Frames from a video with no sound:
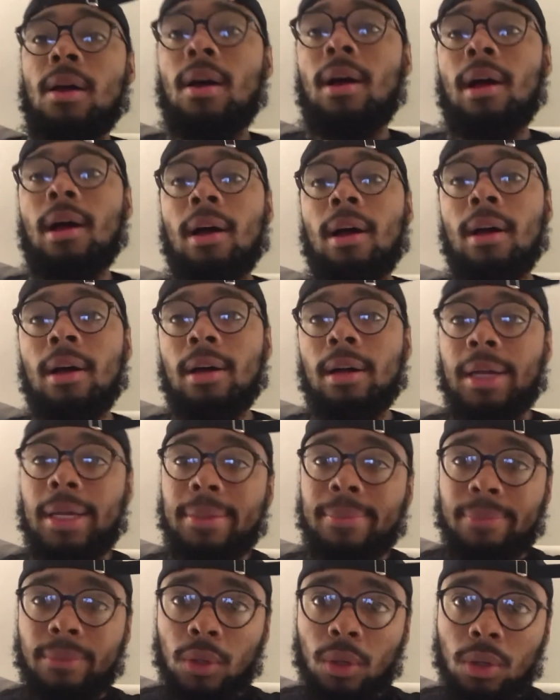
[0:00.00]

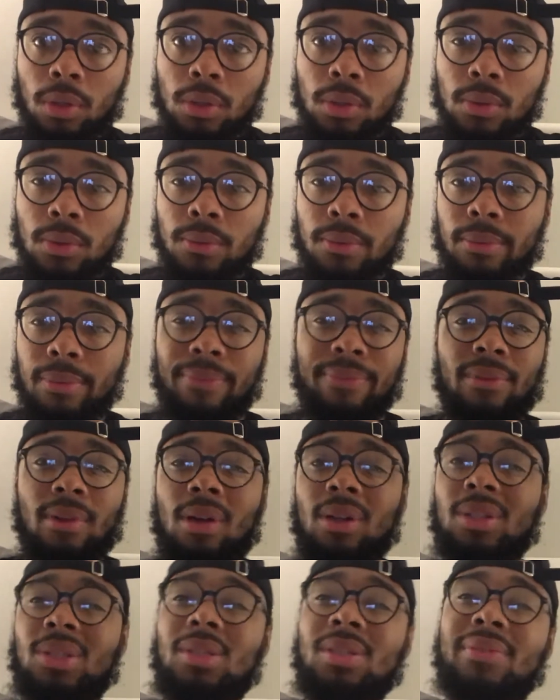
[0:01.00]
Ah, hoje o
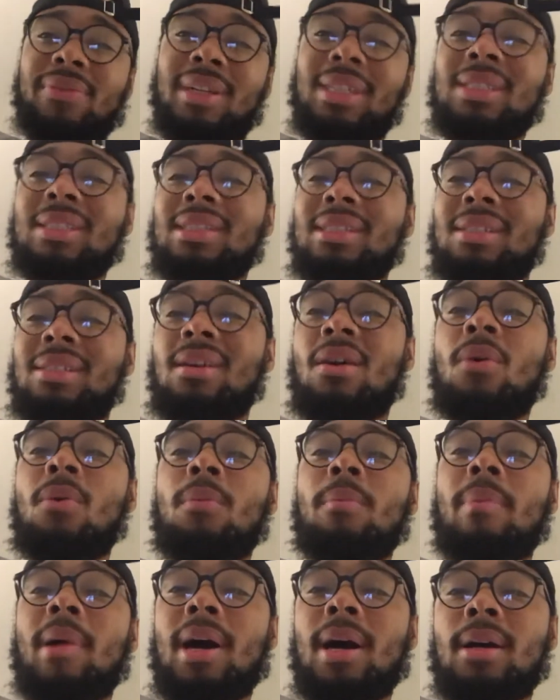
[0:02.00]
vlog de hoje vai ser assim o
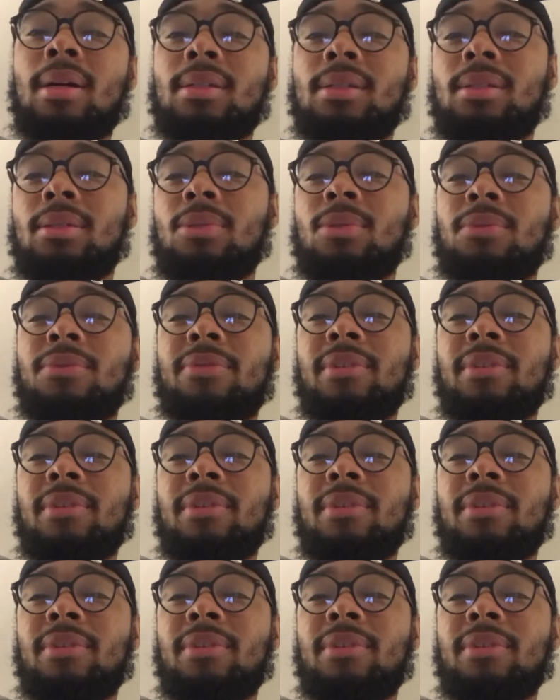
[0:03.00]
básico,